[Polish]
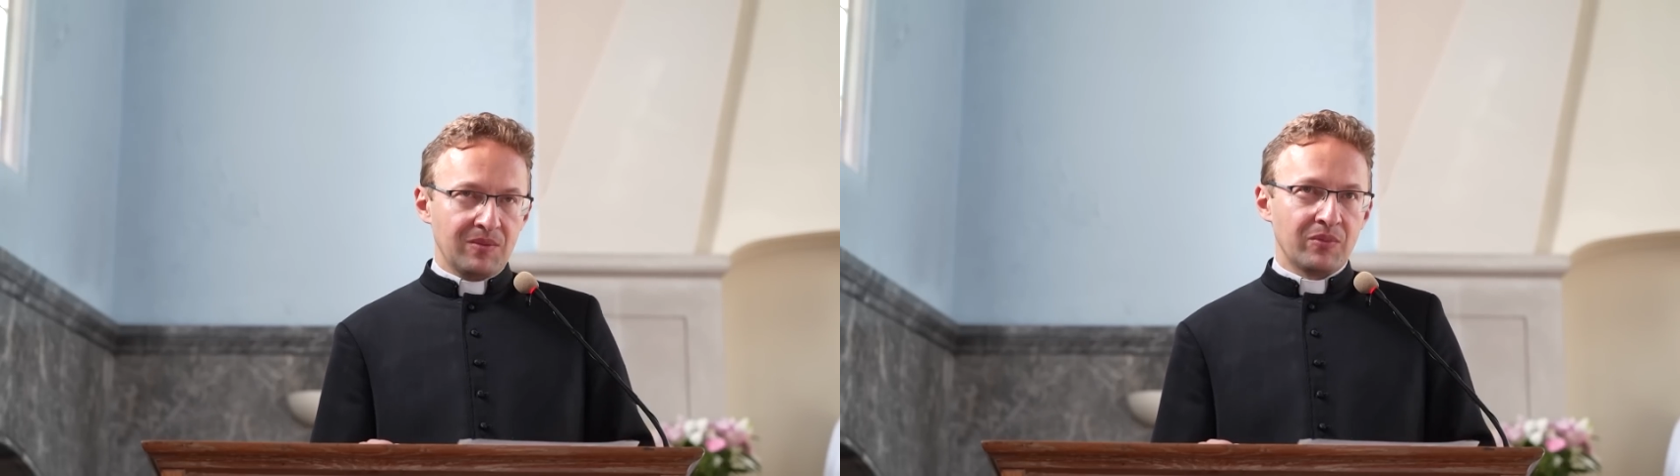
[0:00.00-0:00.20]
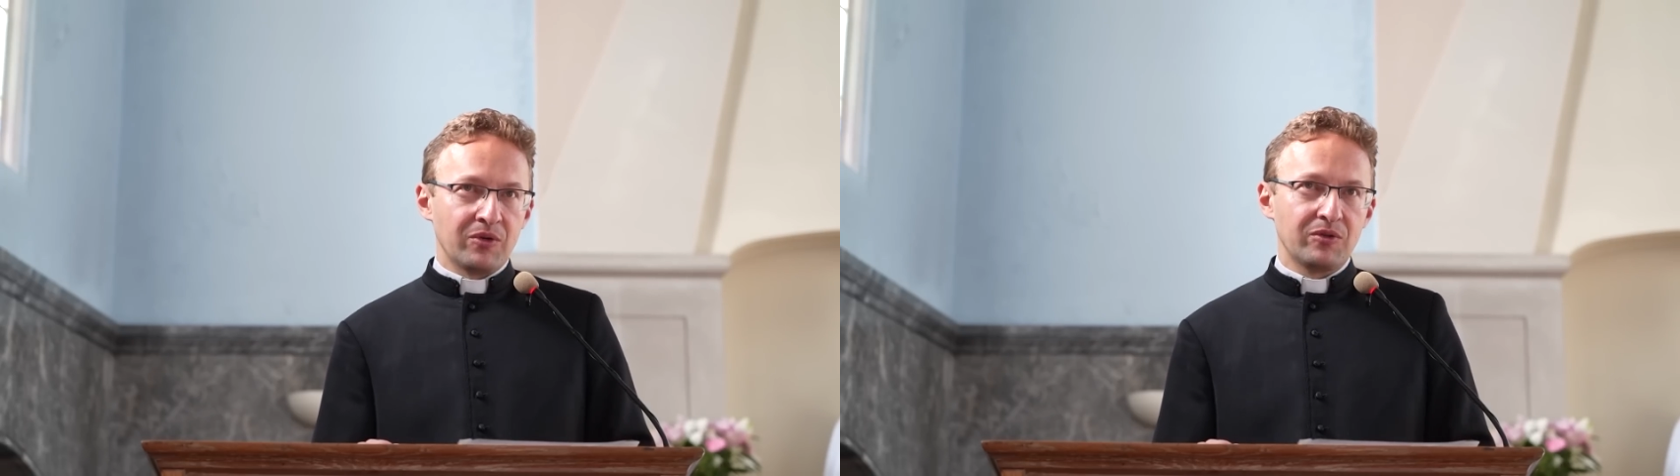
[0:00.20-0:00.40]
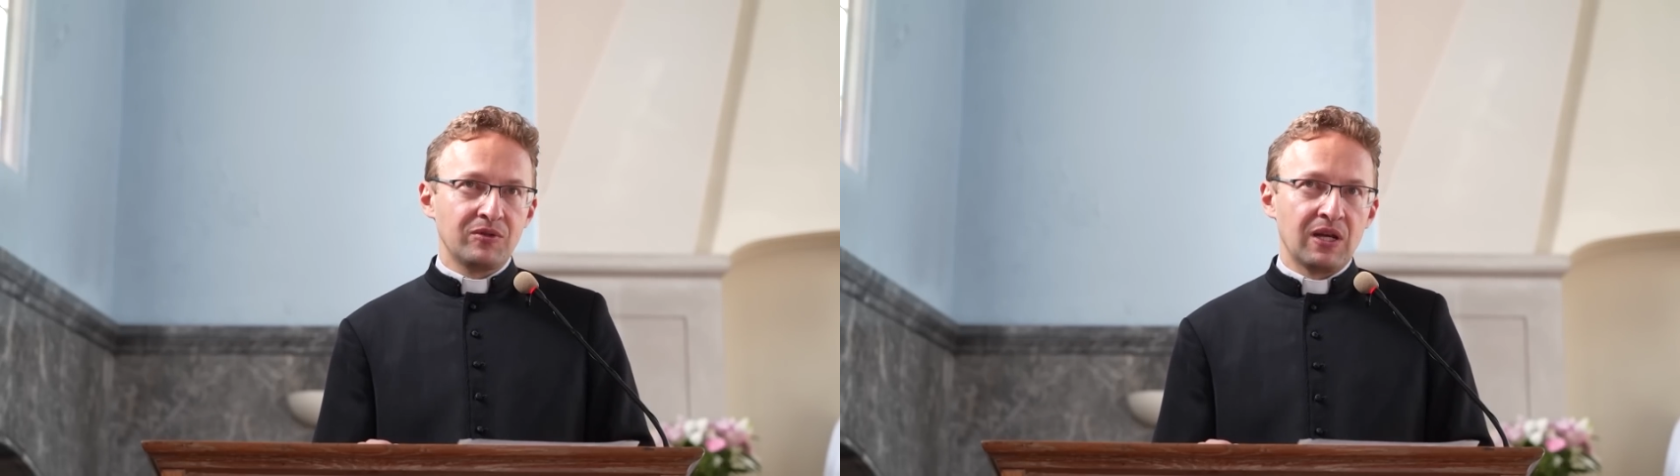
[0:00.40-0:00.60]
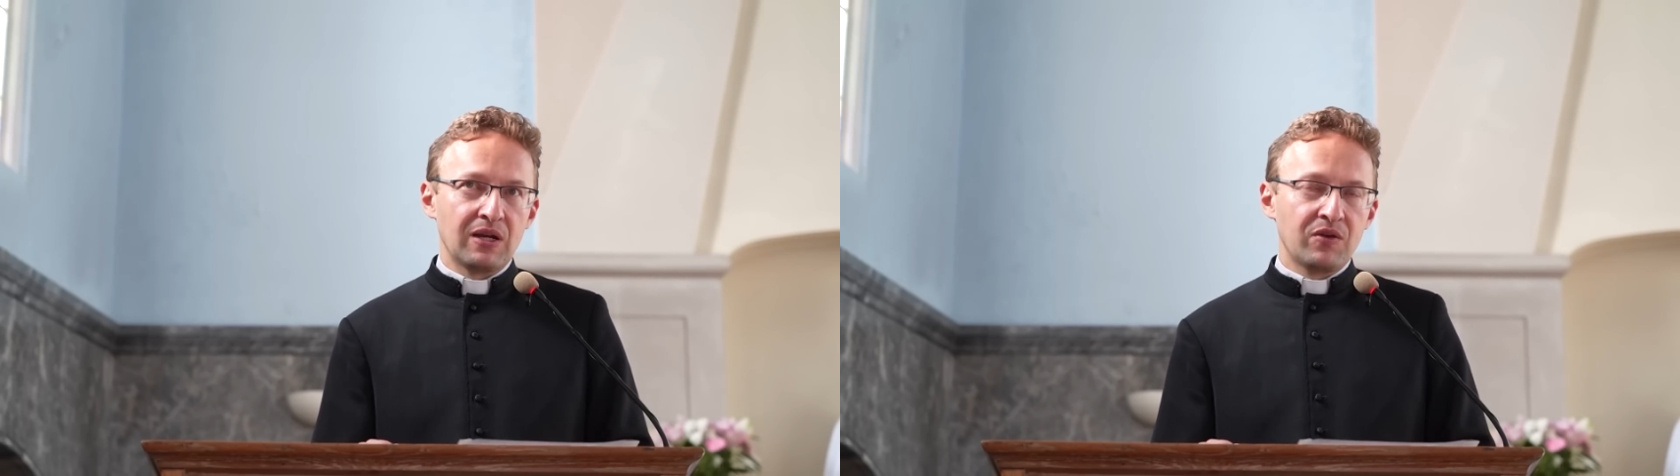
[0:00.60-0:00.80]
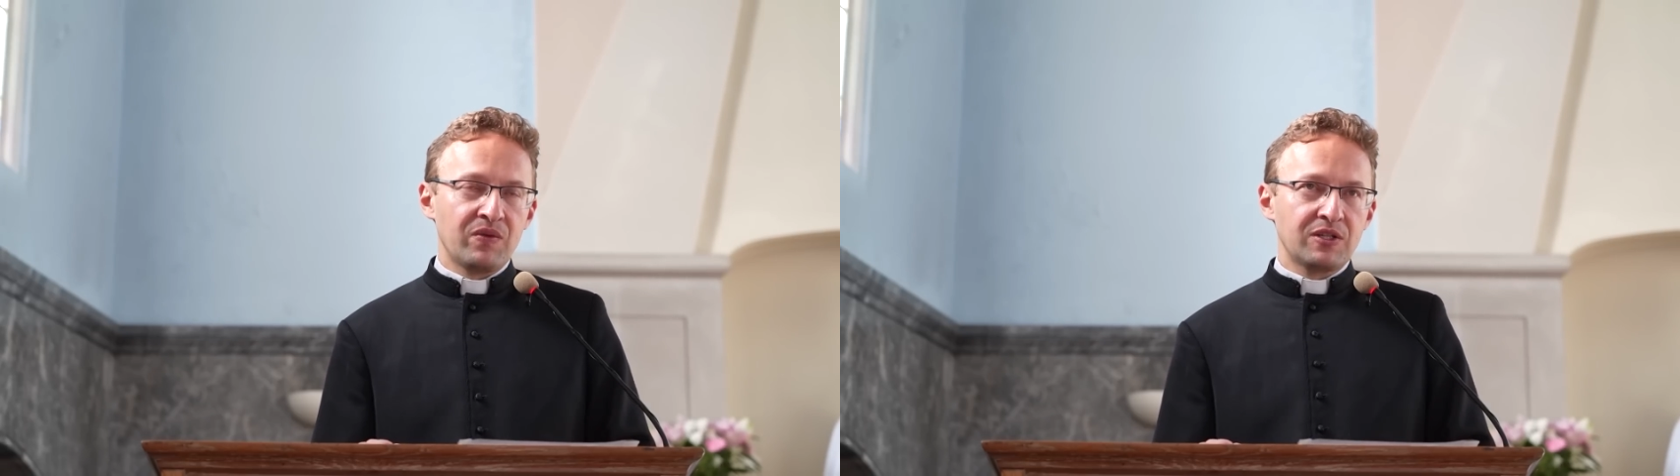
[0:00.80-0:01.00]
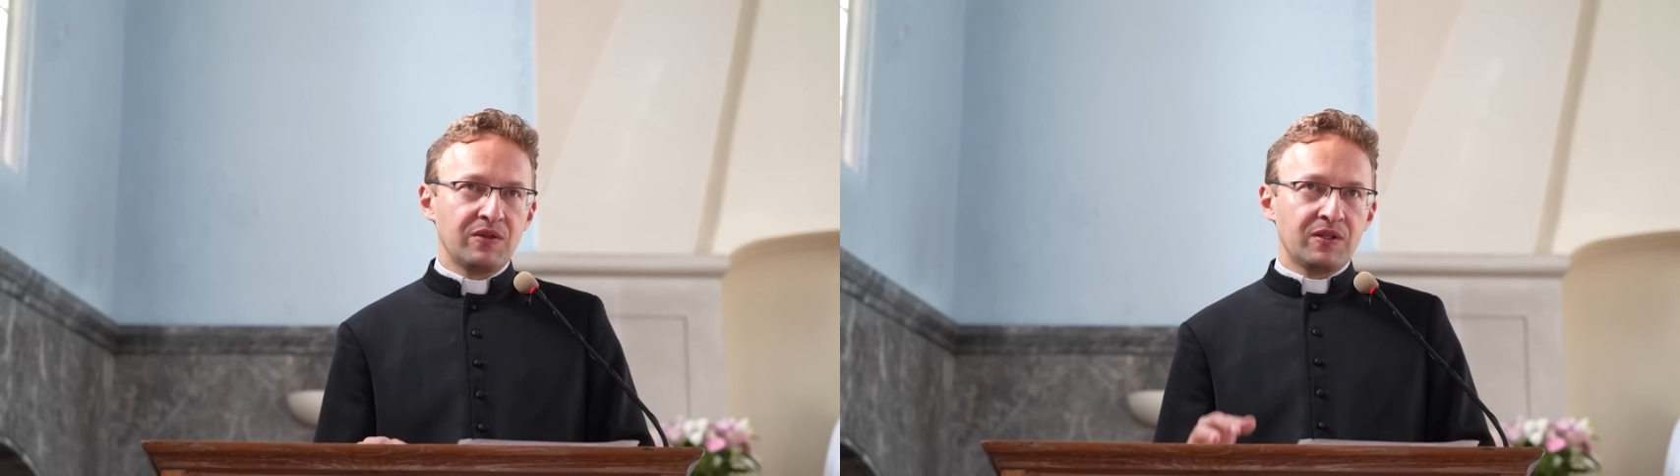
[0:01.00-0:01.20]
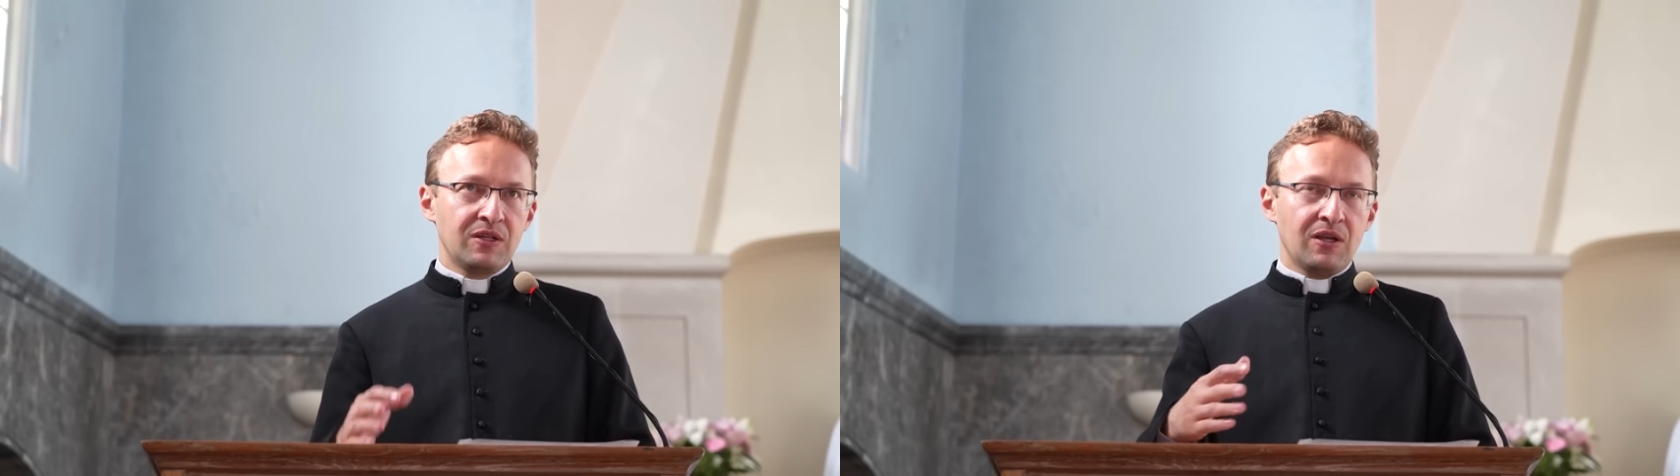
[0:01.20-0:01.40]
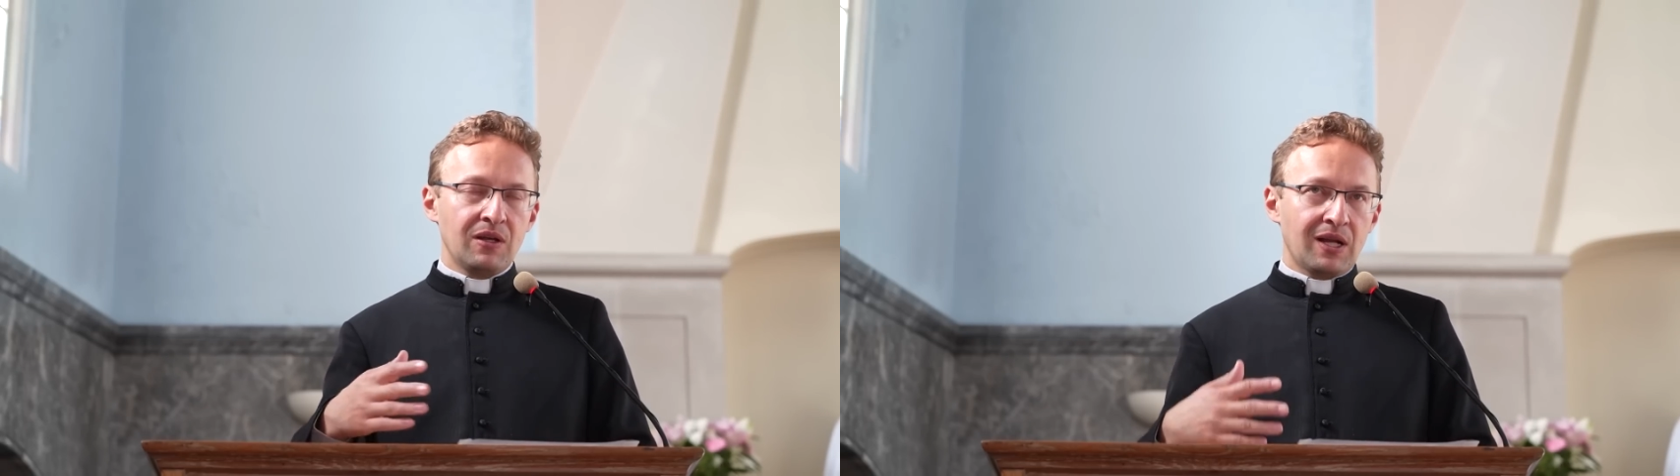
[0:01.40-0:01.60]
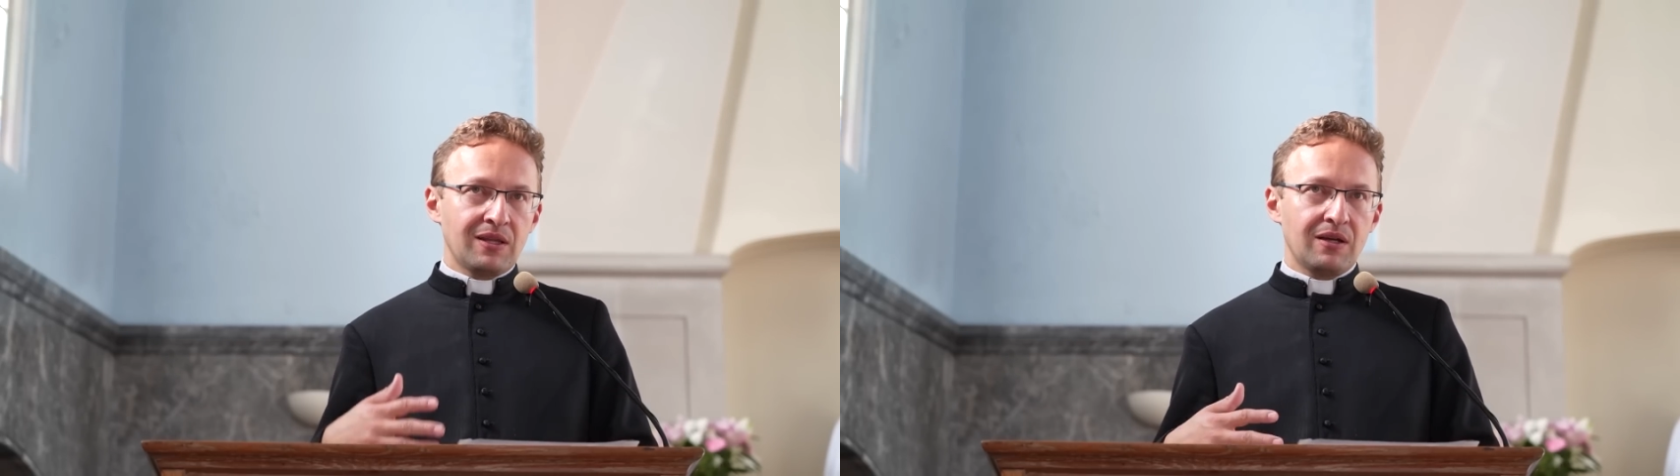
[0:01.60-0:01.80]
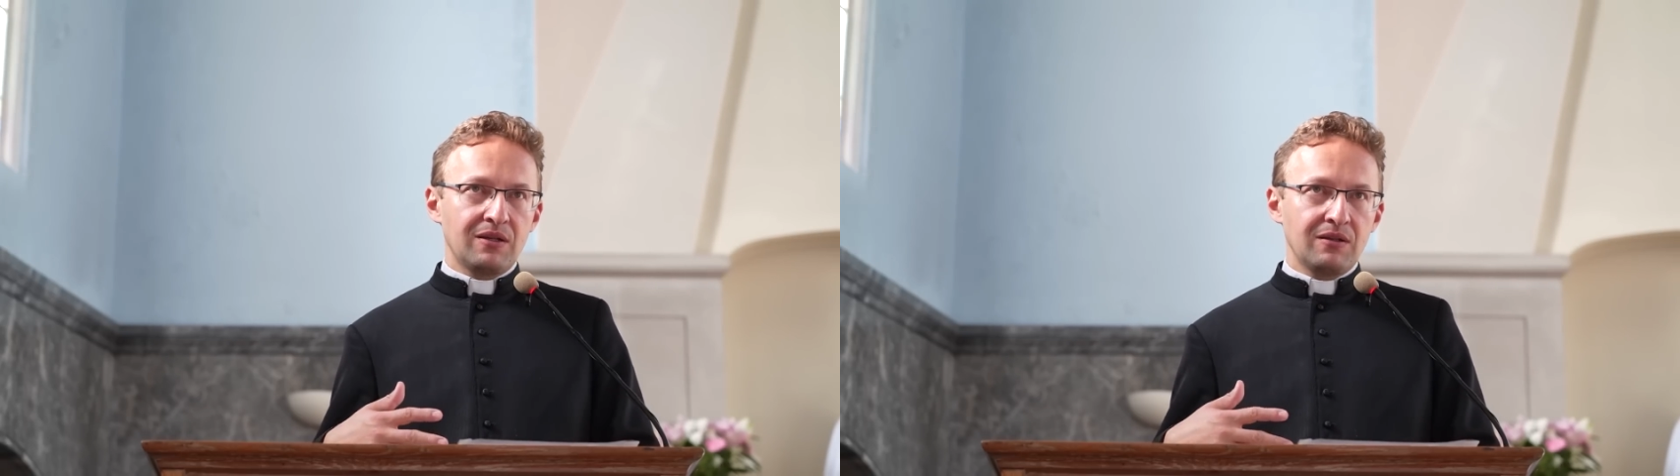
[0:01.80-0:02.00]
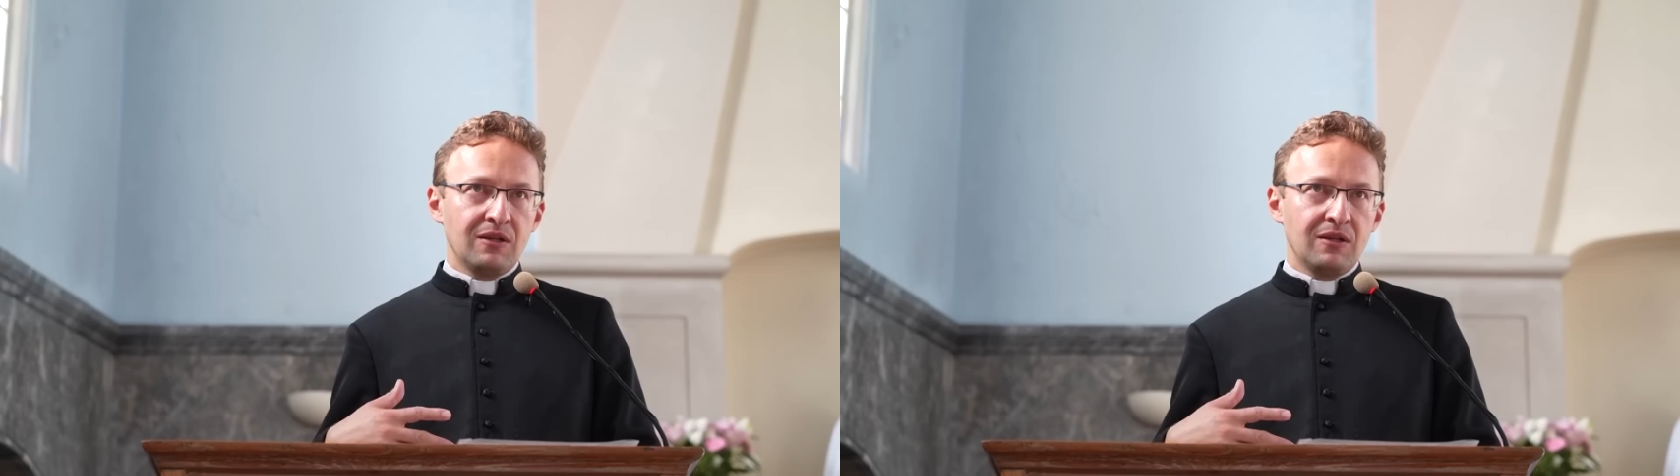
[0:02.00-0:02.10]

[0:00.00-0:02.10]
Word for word: Bo niejako właśnie w tych jej radach